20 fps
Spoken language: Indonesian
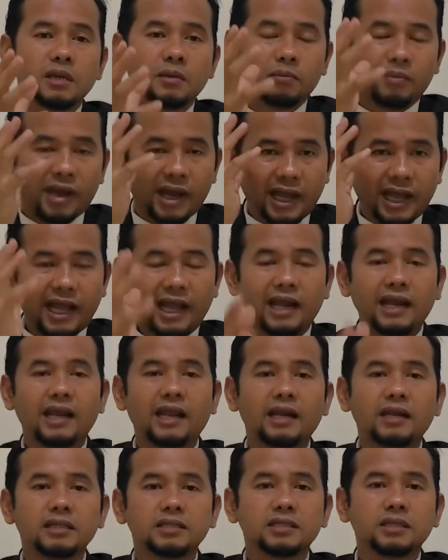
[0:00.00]

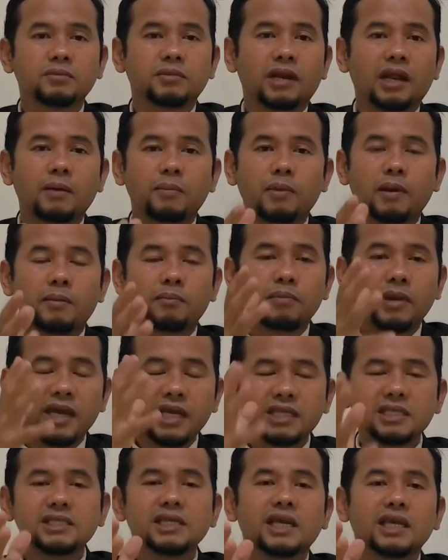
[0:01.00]
makanan, seberapa
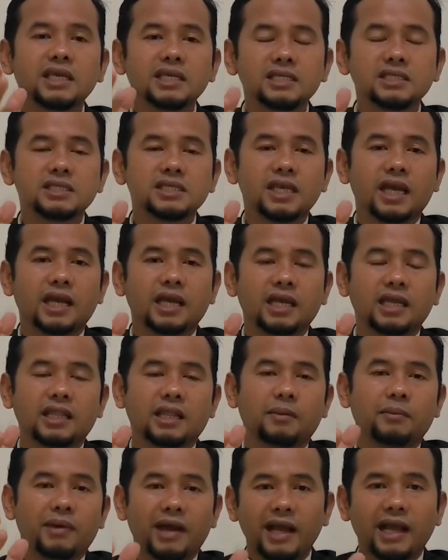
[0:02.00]
baiknya gizi yang
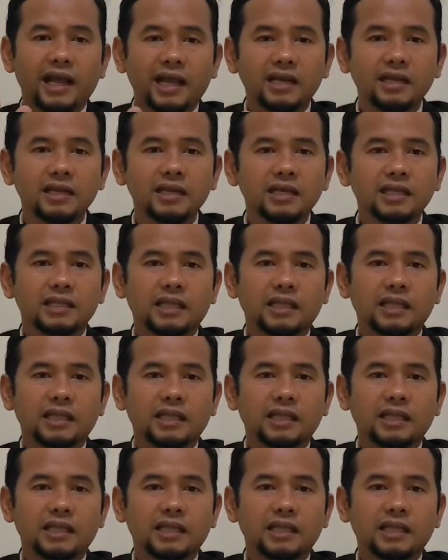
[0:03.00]
kita makan,